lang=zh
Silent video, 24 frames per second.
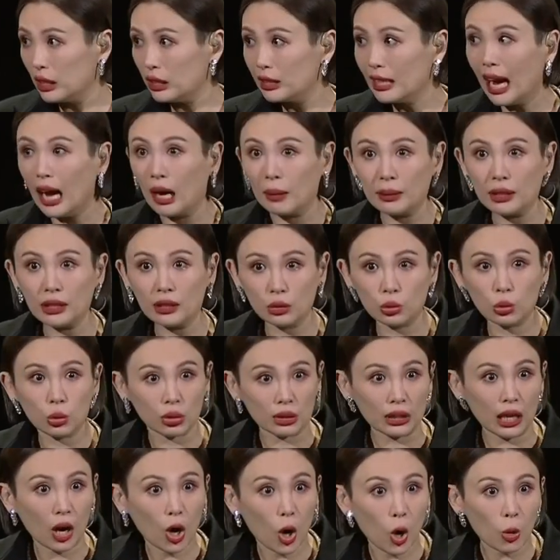张卡片是
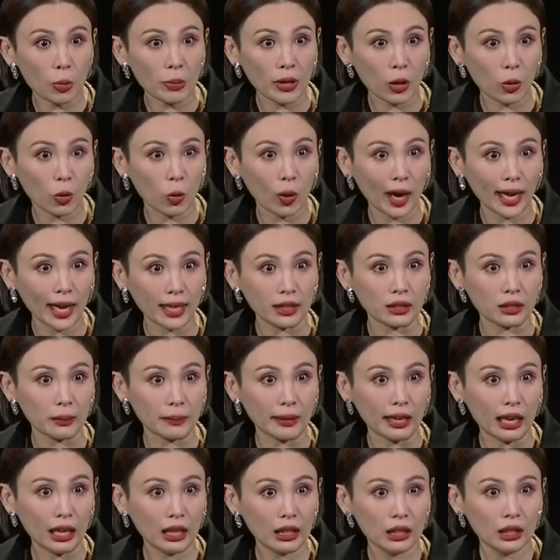我在后面换的
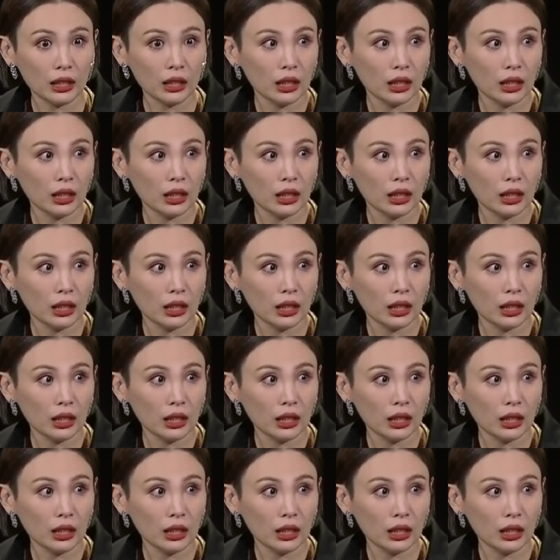吧？